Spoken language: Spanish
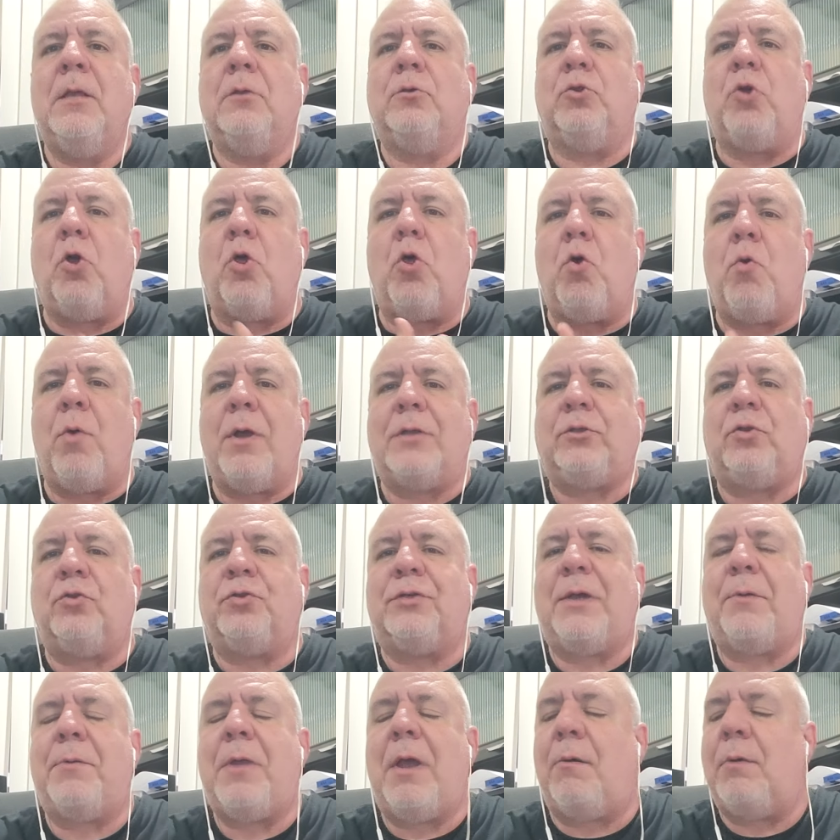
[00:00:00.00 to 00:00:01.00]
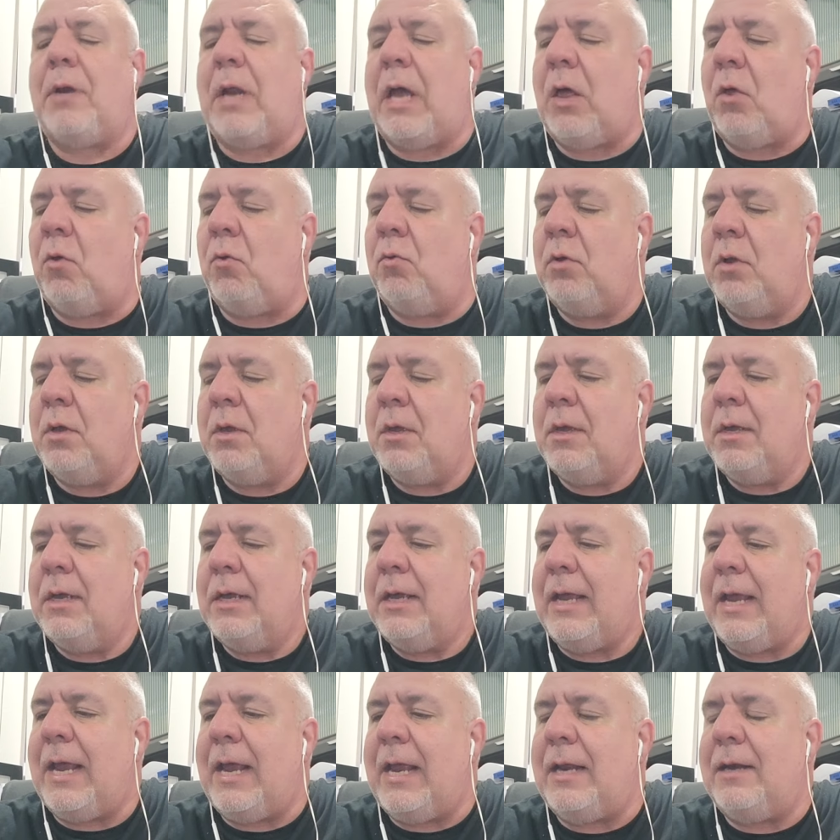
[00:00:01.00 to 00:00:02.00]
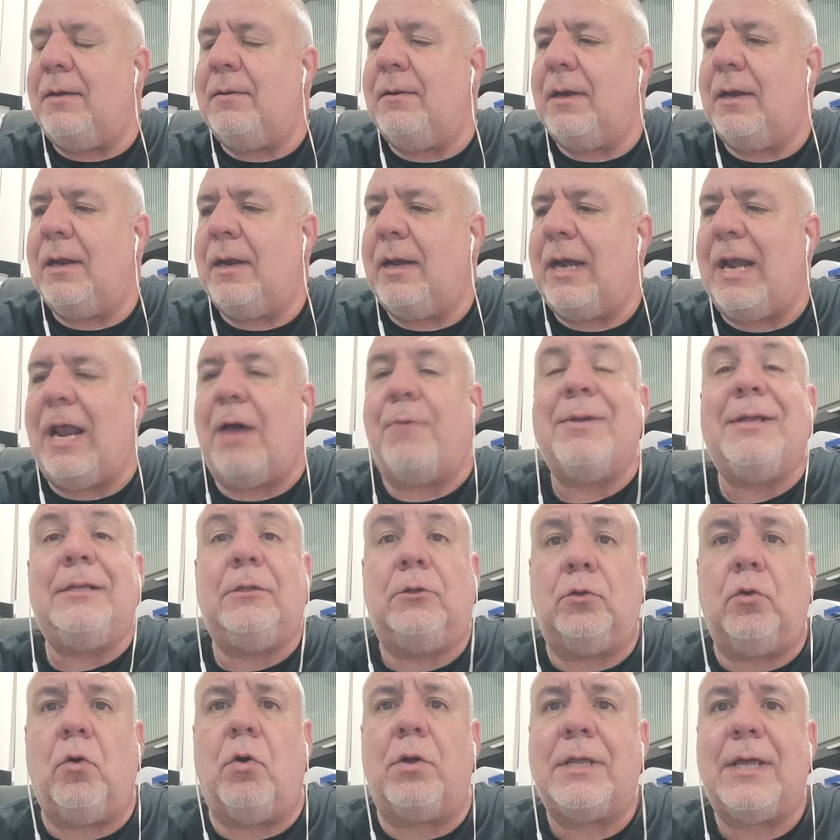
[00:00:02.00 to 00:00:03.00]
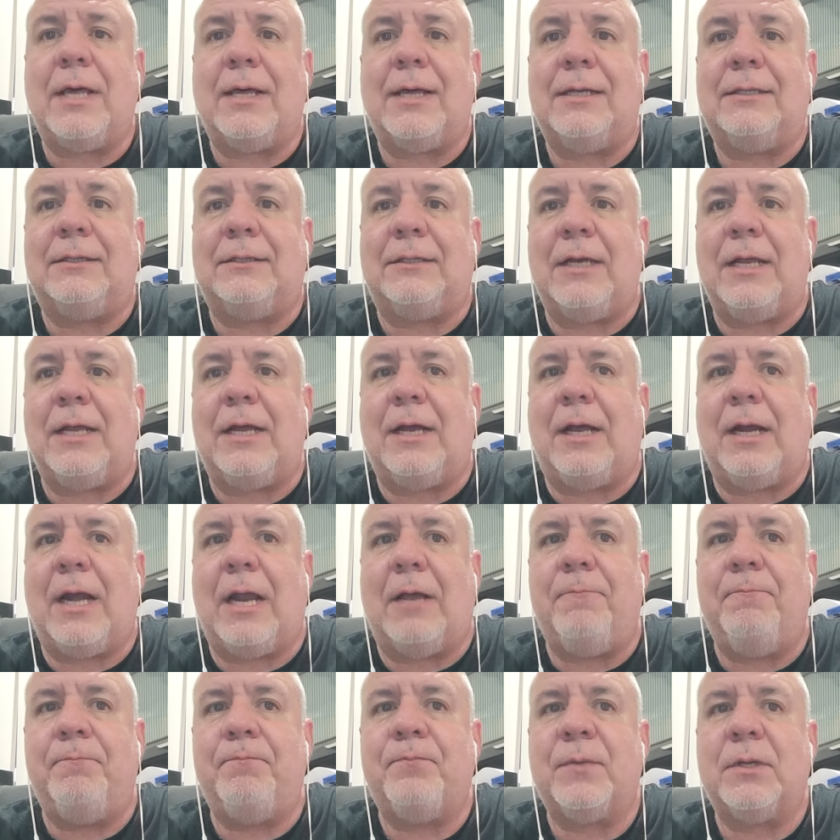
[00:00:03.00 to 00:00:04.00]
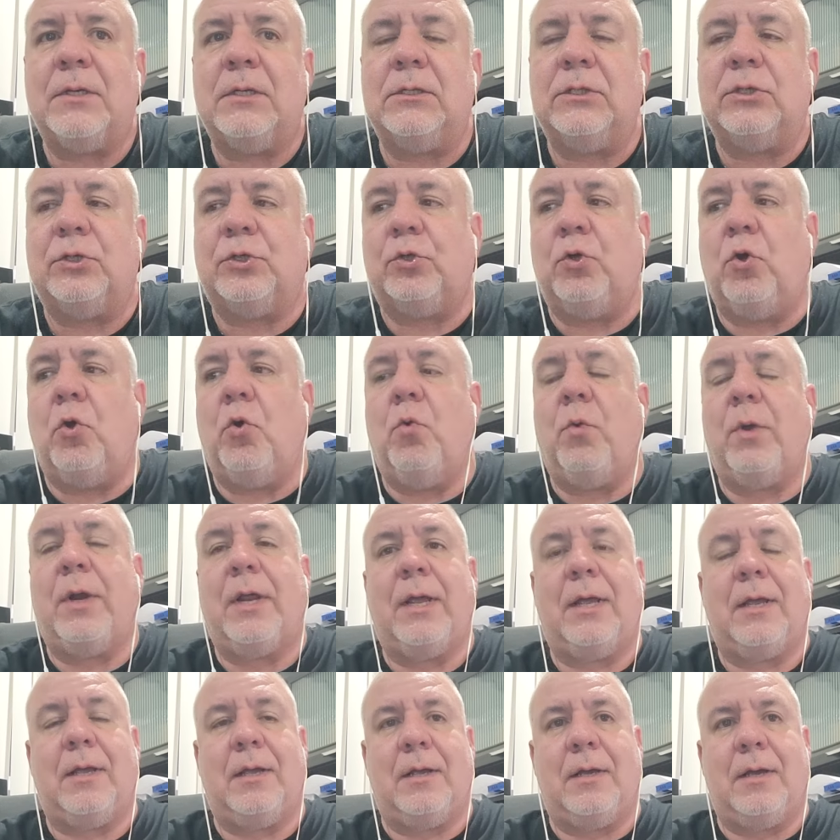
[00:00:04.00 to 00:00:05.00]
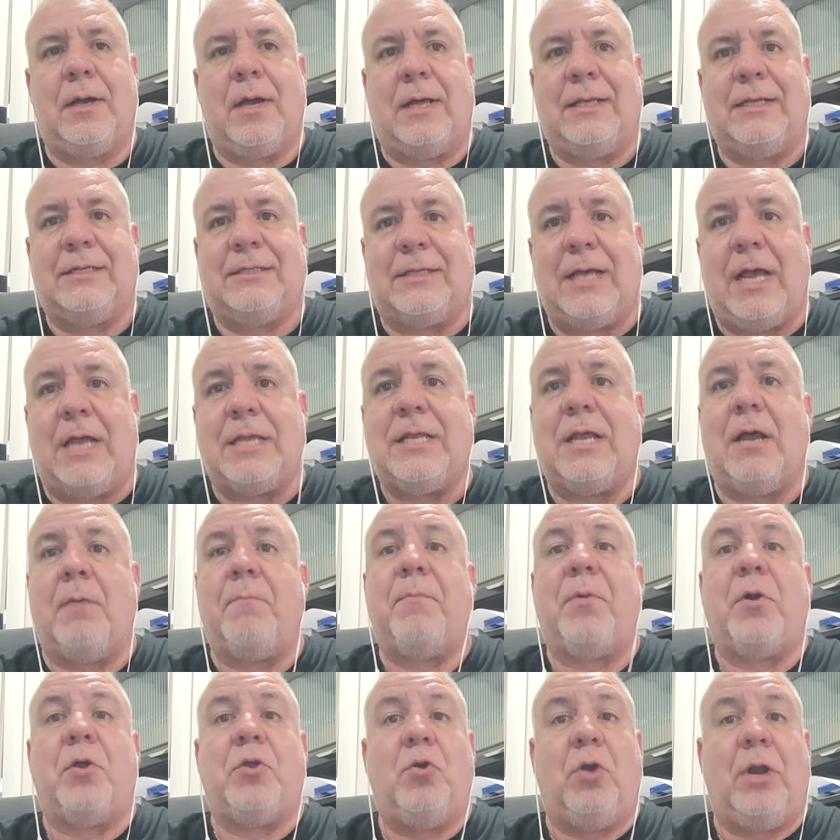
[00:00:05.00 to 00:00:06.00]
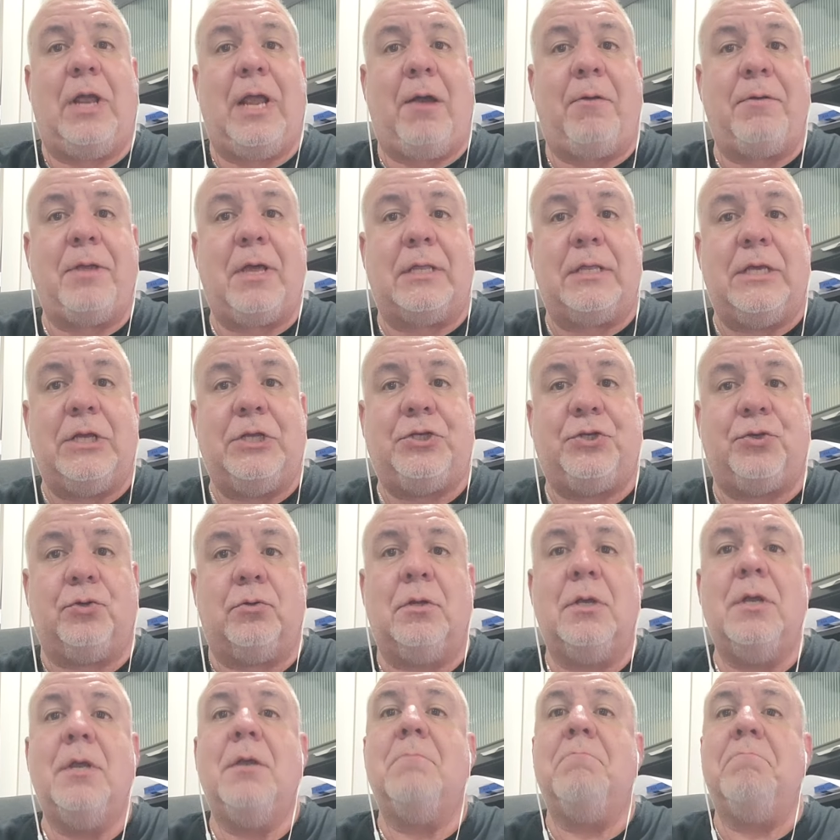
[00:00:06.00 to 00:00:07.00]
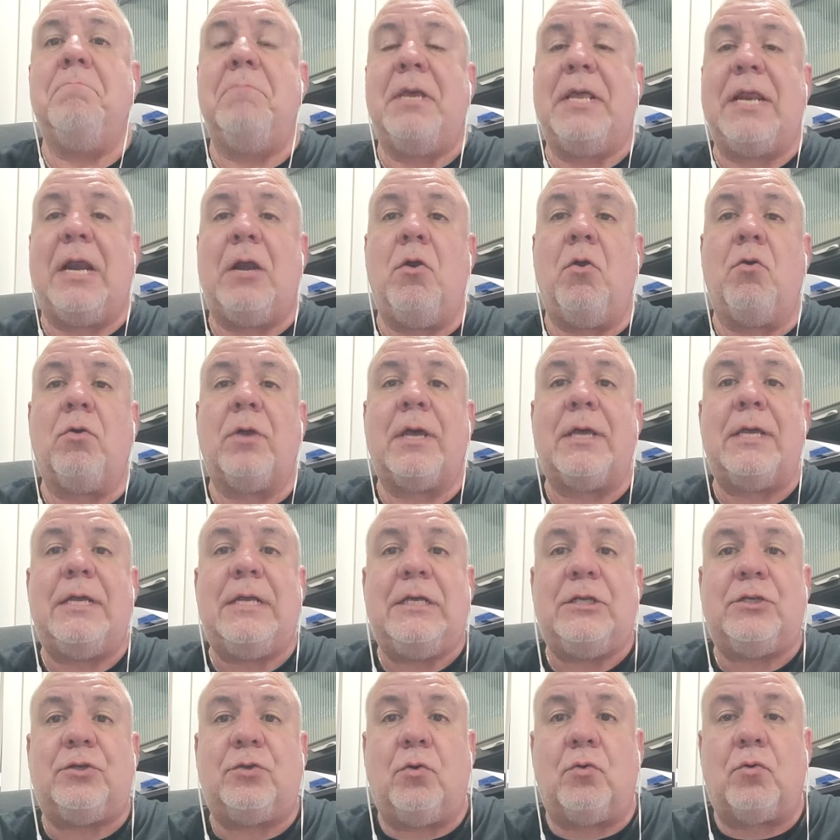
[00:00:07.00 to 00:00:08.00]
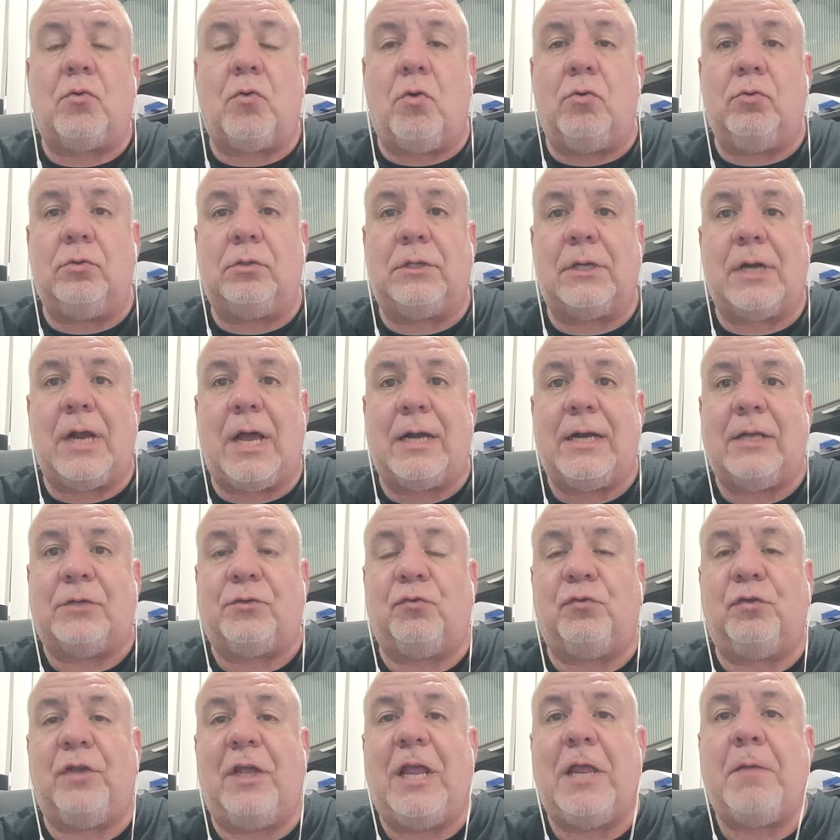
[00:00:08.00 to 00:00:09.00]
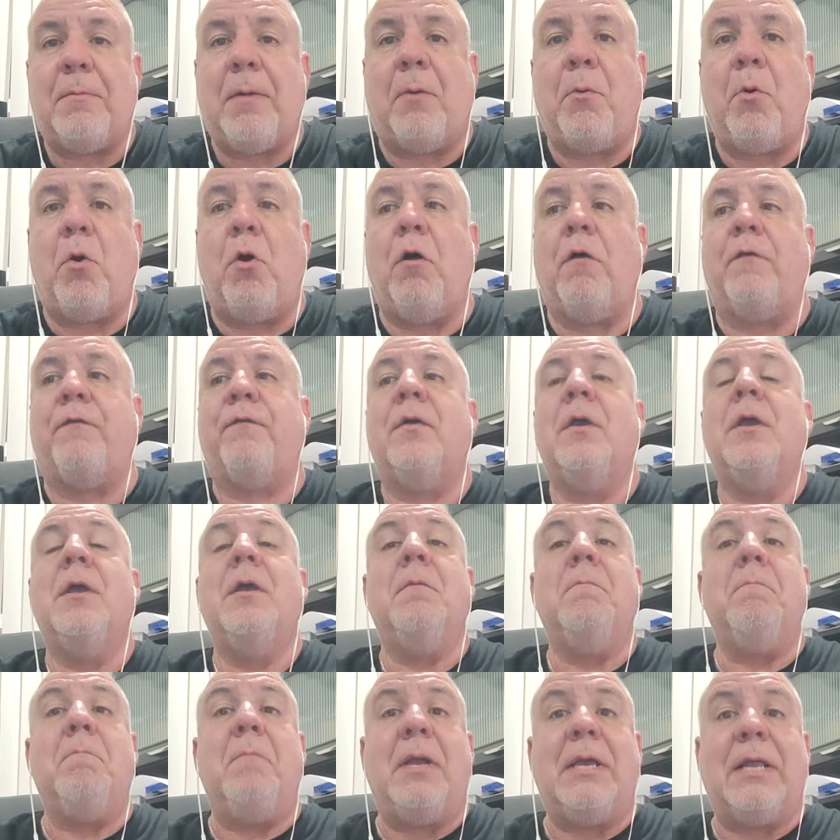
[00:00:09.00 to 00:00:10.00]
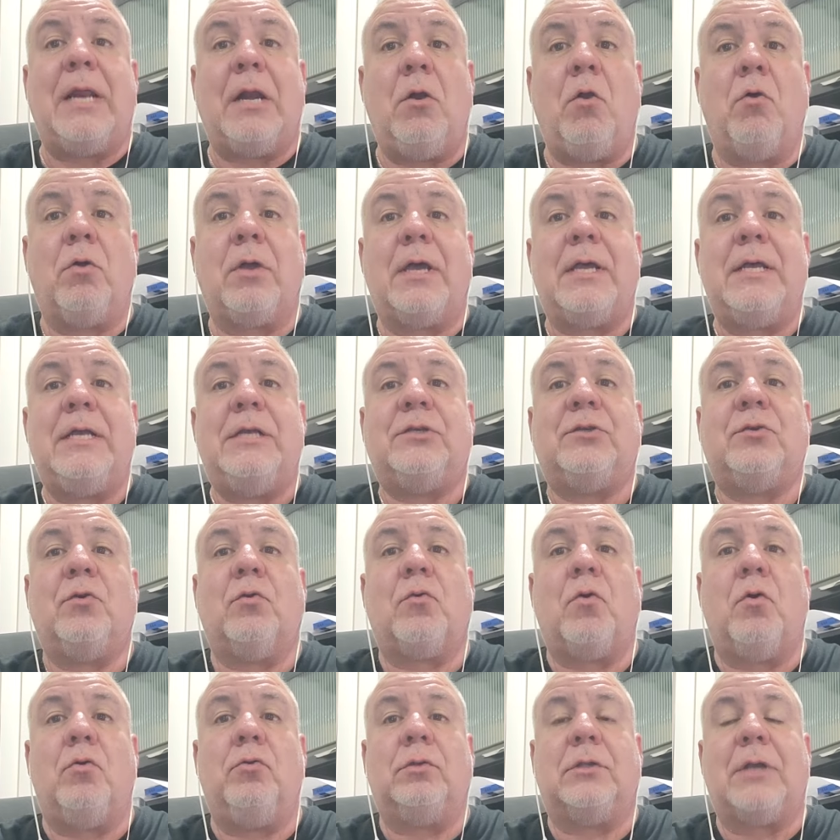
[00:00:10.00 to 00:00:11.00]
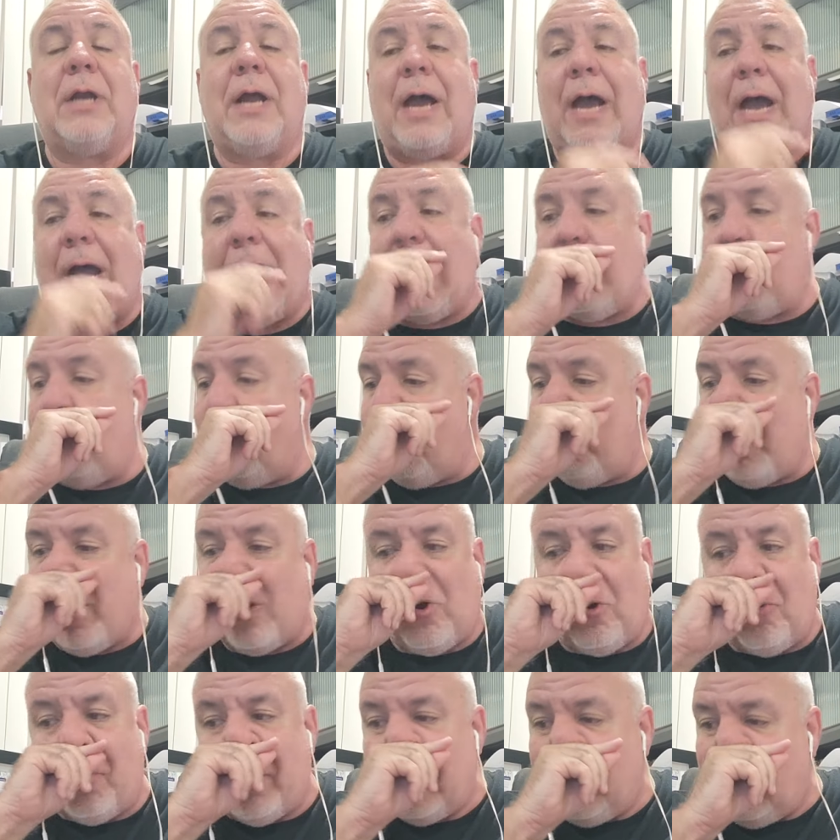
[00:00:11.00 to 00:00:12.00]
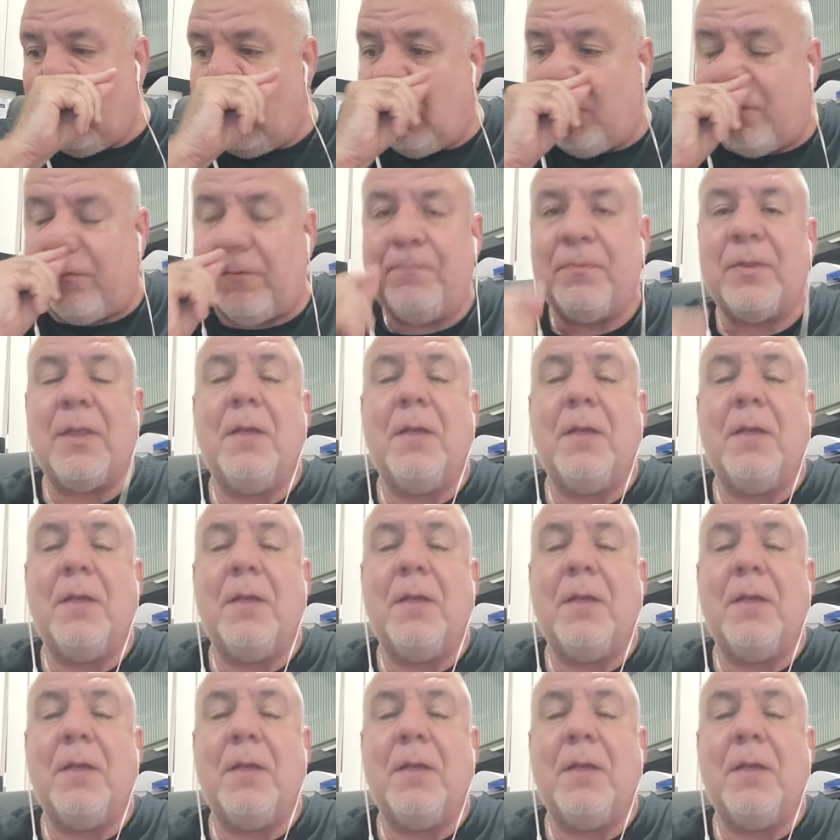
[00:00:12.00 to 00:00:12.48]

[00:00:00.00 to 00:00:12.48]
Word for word: Todo esto se había hablado en la victoria de Strickland sobre de pero yo les había dicho, miren lo que hizo contra Nasuddin voz miren lo que hizo contra Abus Magomedov,